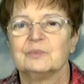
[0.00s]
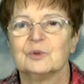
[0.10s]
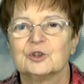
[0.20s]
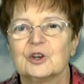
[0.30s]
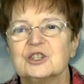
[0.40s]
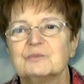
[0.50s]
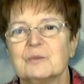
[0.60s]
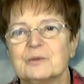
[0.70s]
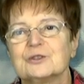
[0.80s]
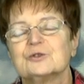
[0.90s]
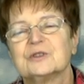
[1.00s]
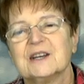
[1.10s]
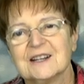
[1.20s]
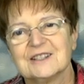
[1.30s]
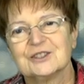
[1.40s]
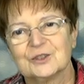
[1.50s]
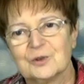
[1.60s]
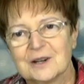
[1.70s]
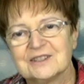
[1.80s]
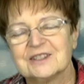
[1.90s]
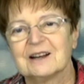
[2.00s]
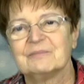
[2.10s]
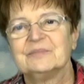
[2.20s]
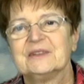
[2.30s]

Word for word: bo to jest po prostu taka sytuacja,